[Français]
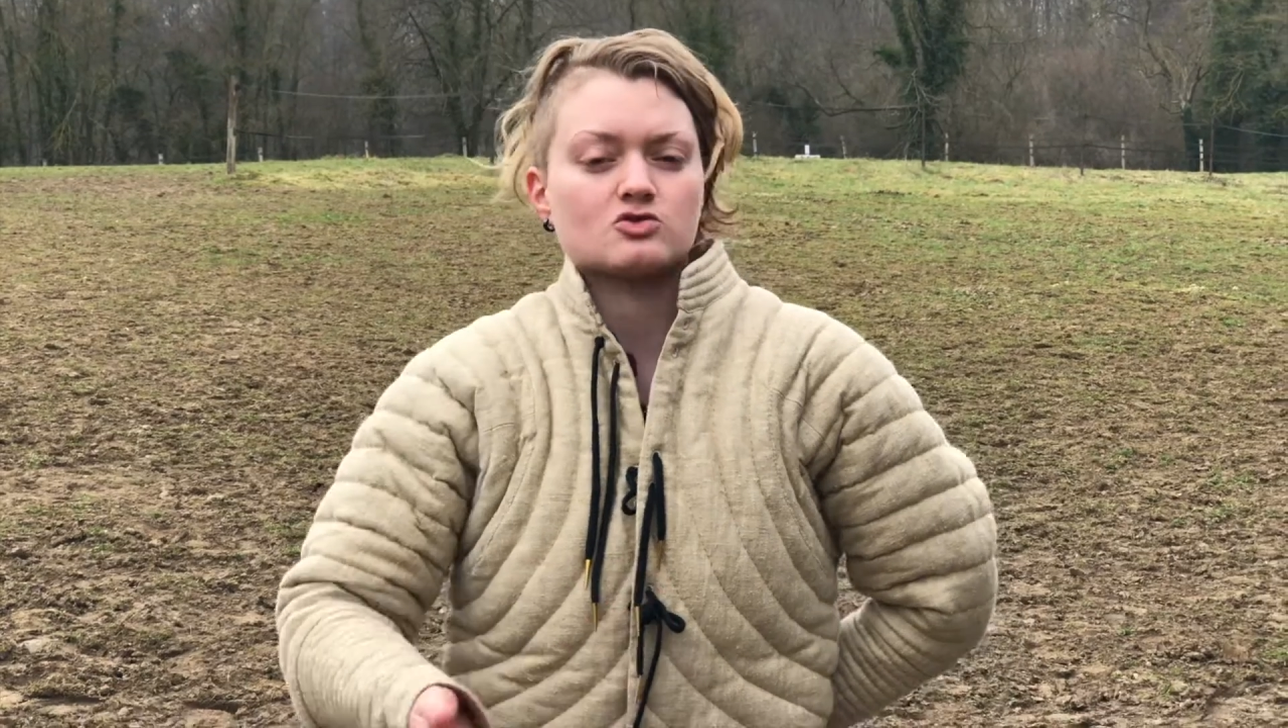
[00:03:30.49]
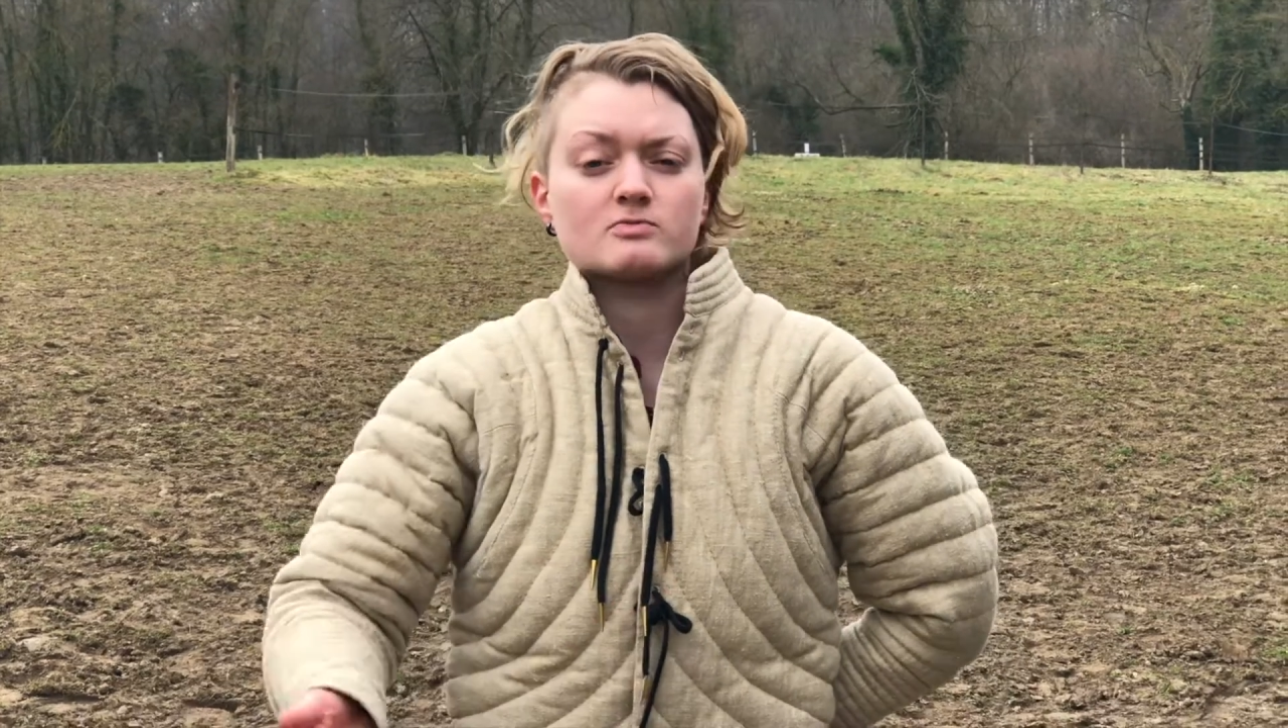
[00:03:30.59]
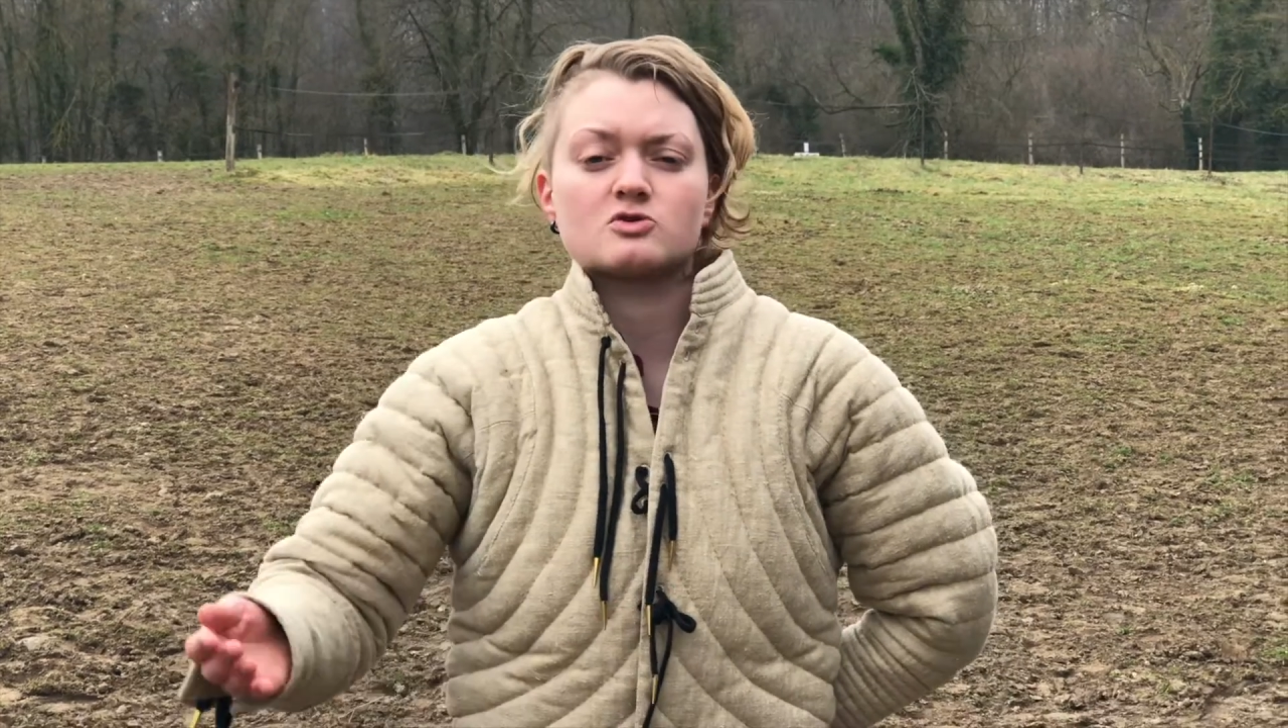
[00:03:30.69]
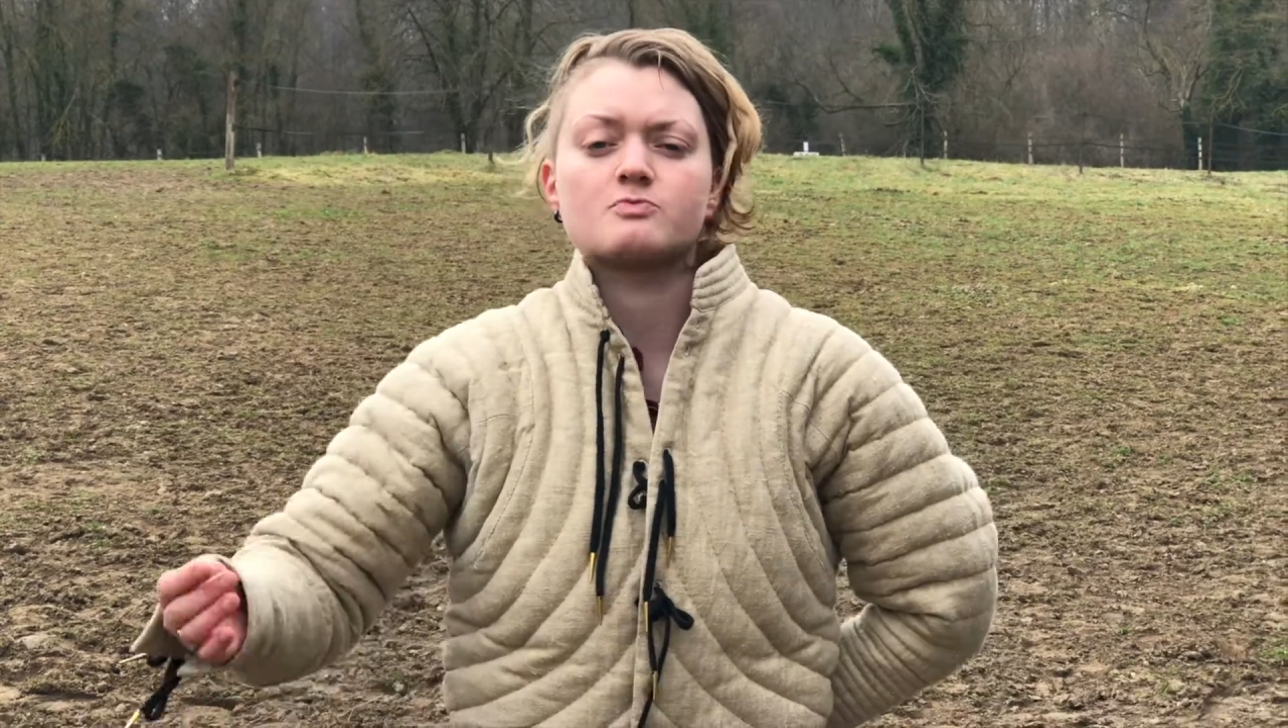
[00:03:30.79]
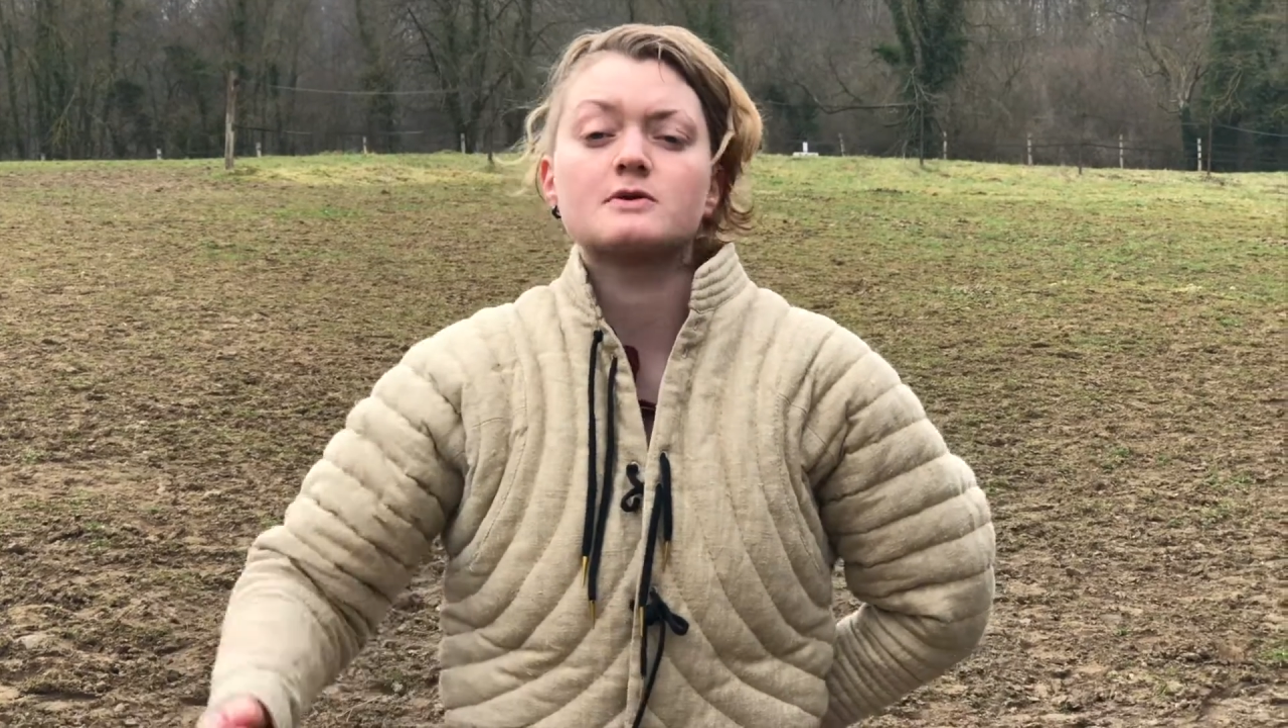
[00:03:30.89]

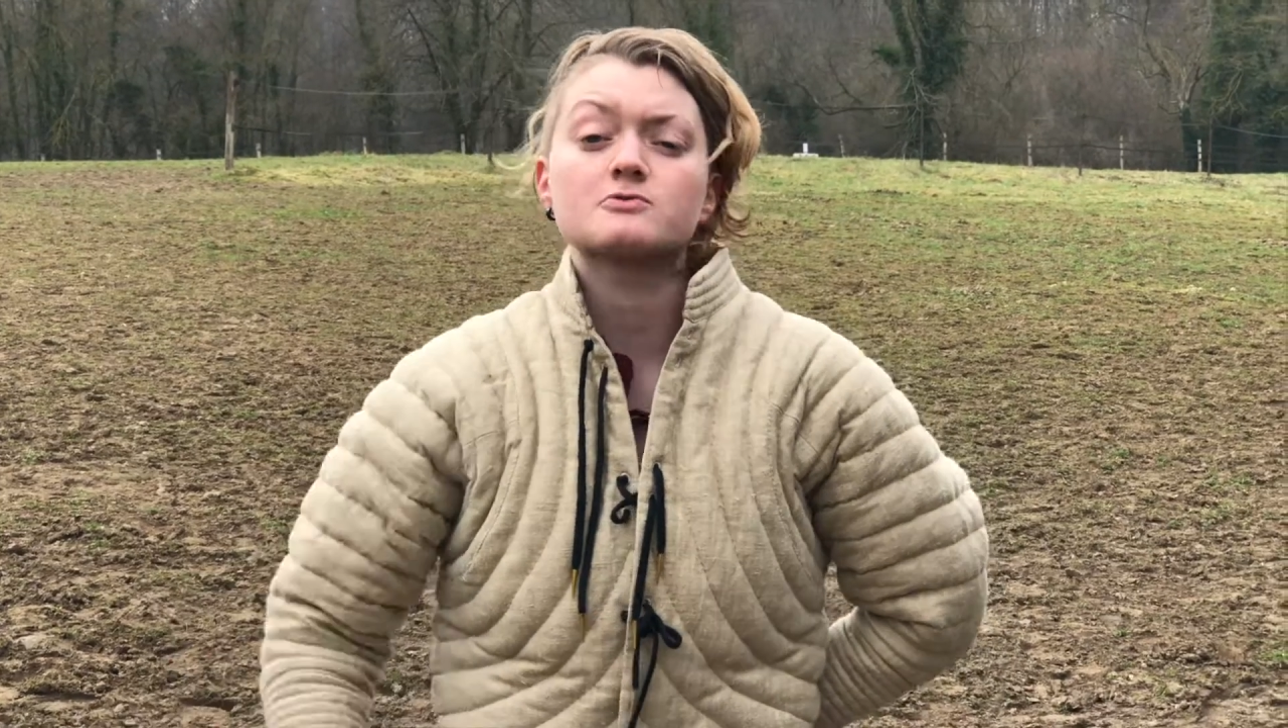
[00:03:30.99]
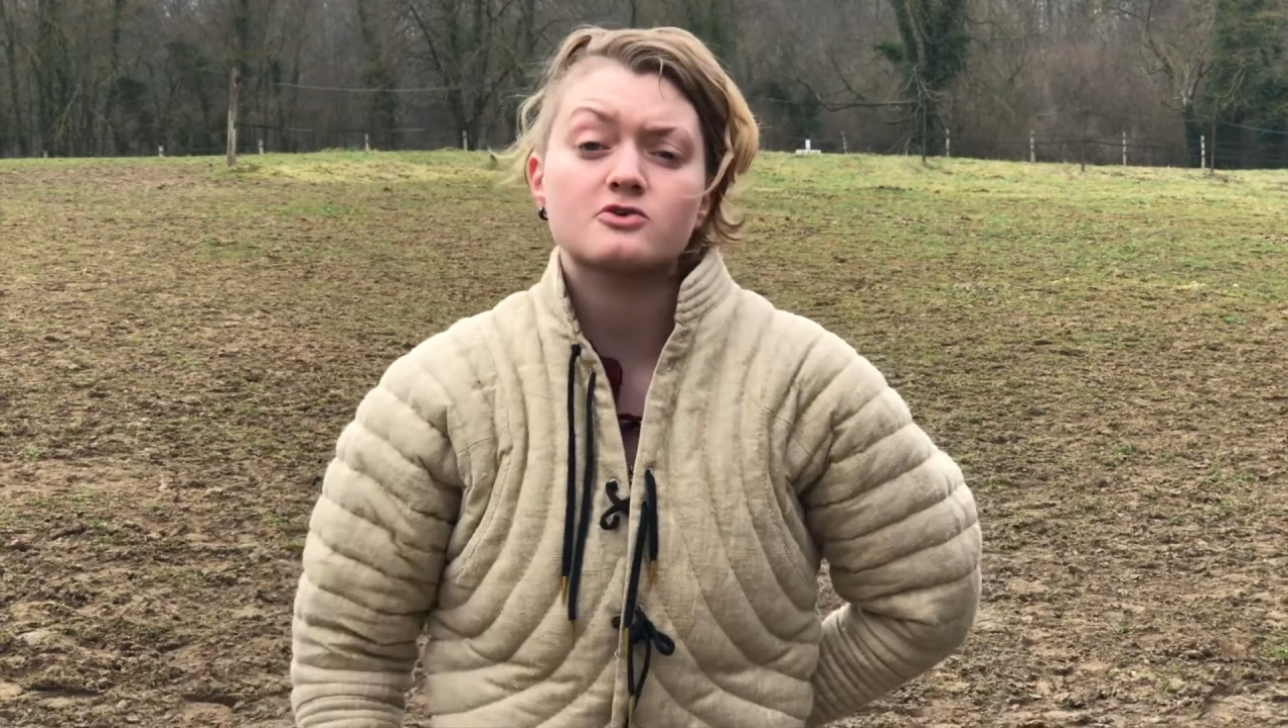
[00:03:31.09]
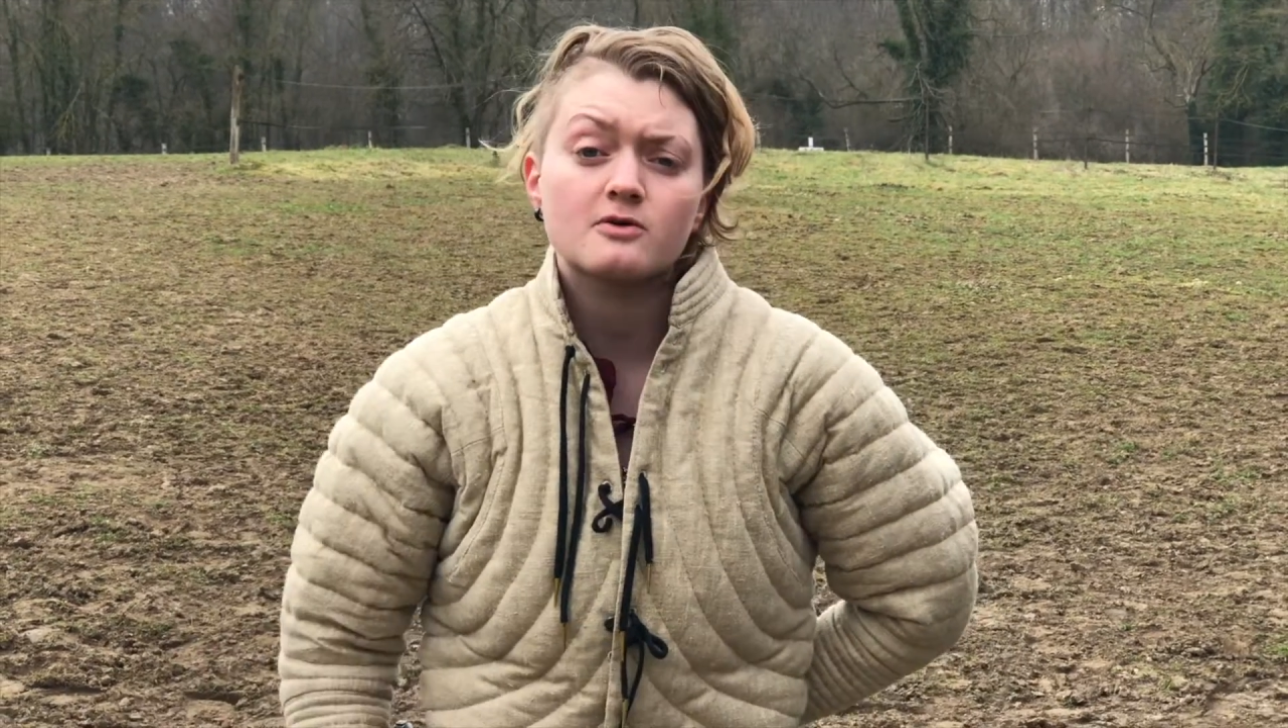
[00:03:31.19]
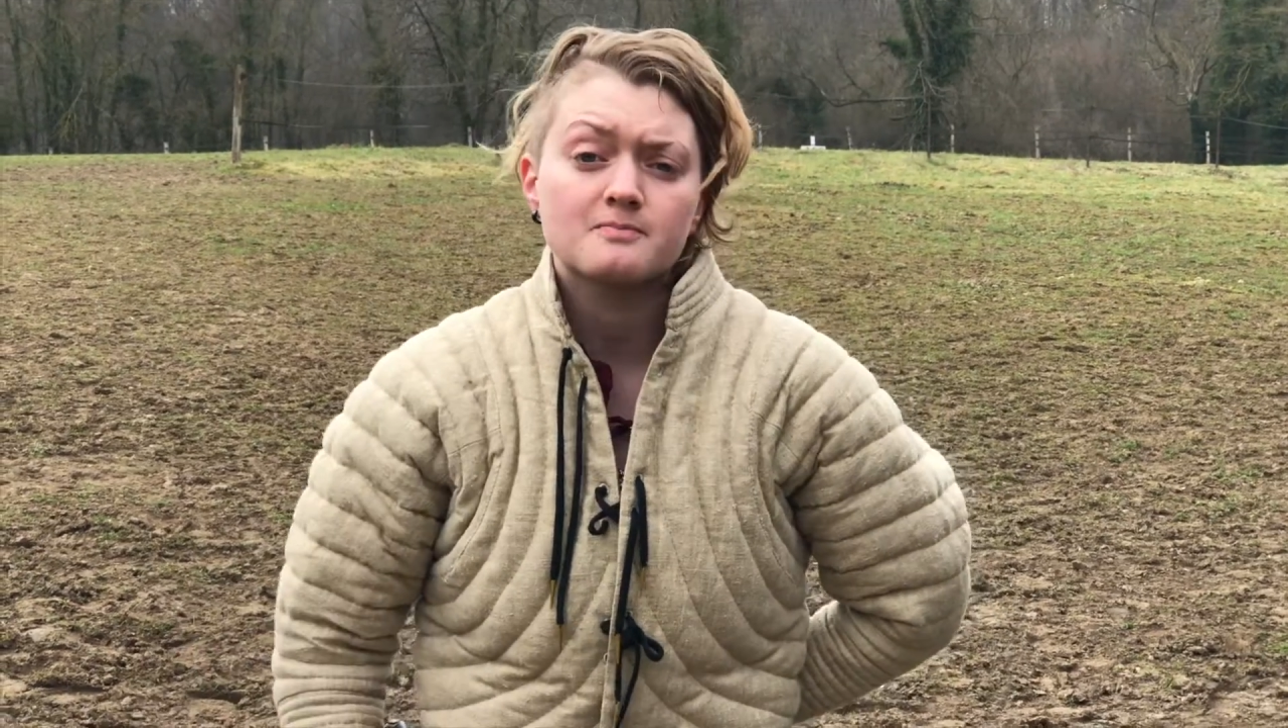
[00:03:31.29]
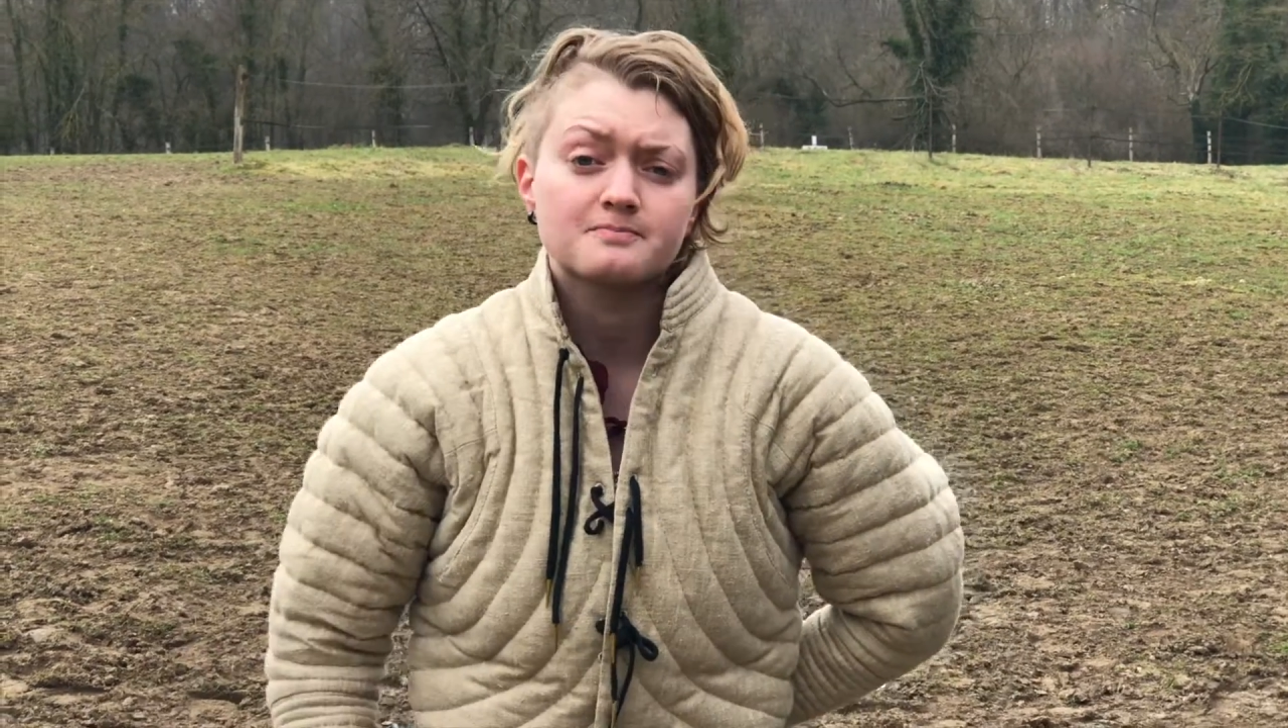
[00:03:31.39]
tombé depuis longtemps.